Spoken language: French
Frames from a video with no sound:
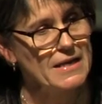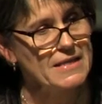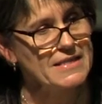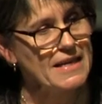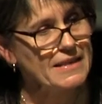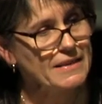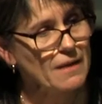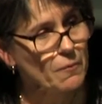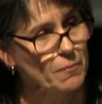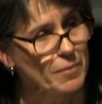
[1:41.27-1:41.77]

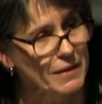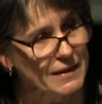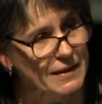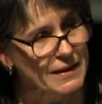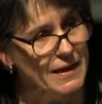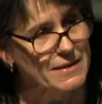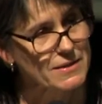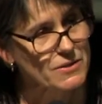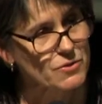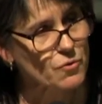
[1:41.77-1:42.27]
Cette
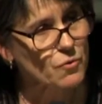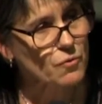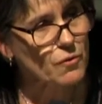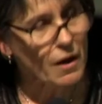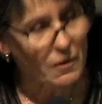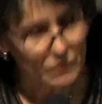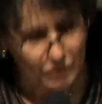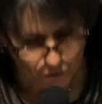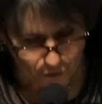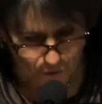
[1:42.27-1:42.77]
imbrication
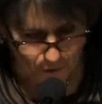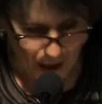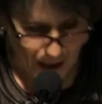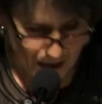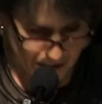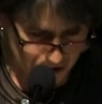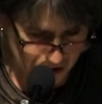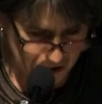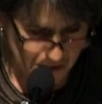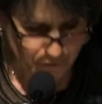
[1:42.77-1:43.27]
entre
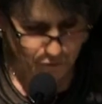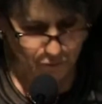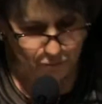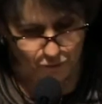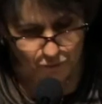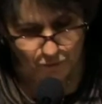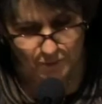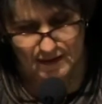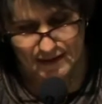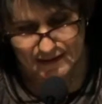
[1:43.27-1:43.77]
archives
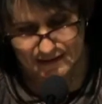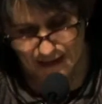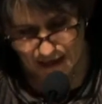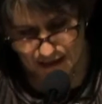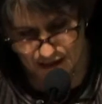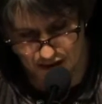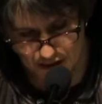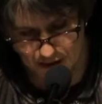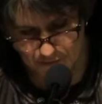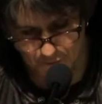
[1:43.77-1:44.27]
publiques et
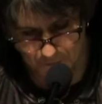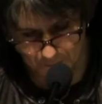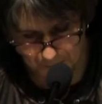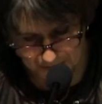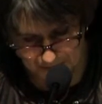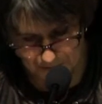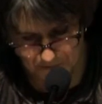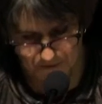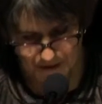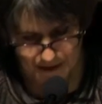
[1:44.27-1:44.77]
archives
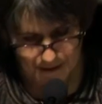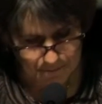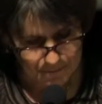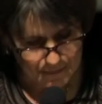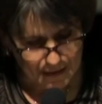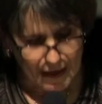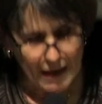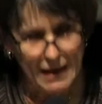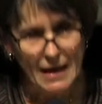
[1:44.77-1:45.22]
privées,